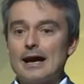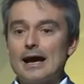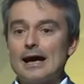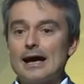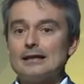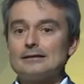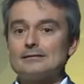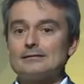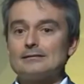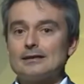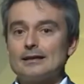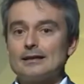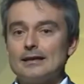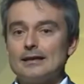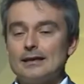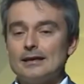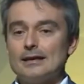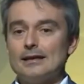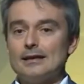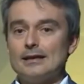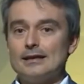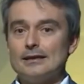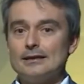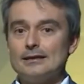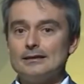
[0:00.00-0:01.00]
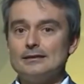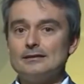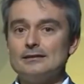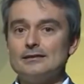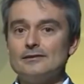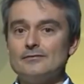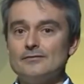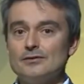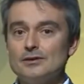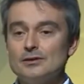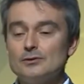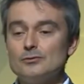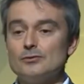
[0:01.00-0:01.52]
altri
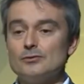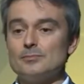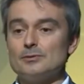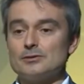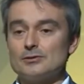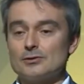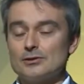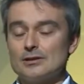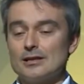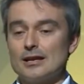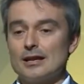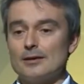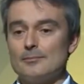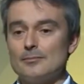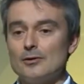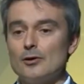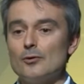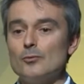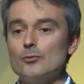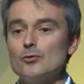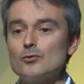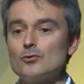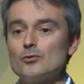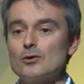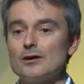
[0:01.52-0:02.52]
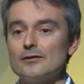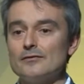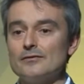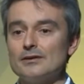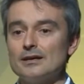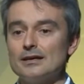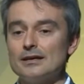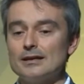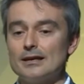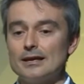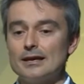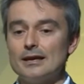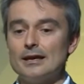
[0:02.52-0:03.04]
individui bisognerebbe comunque
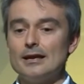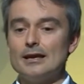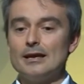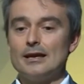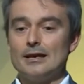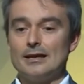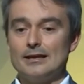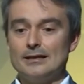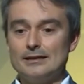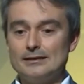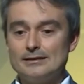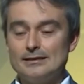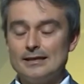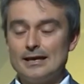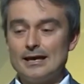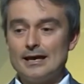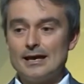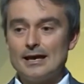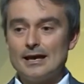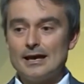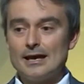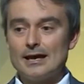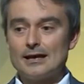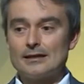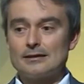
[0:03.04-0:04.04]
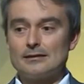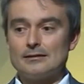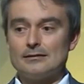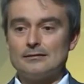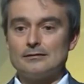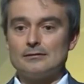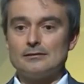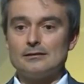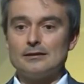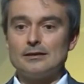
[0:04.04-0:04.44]
avere l'idea